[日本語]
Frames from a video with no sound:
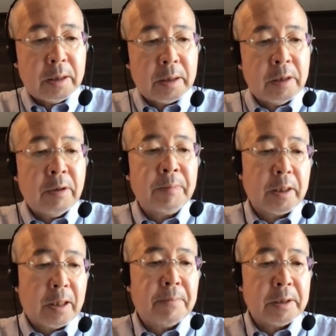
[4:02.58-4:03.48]
極めて
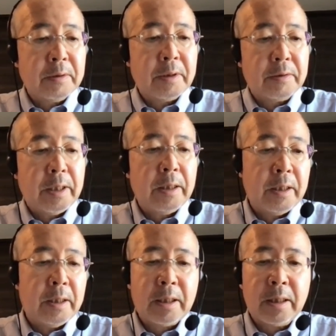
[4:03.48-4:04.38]
活発にです
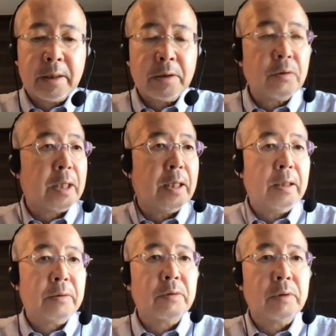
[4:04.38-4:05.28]
ね、関係強化
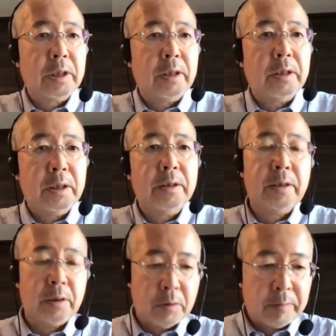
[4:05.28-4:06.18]
の動きに
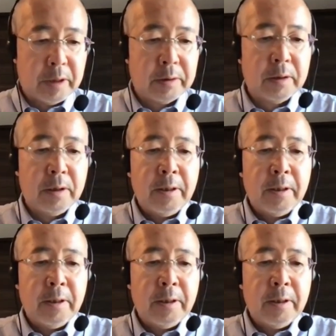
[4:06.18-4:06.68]
出ております。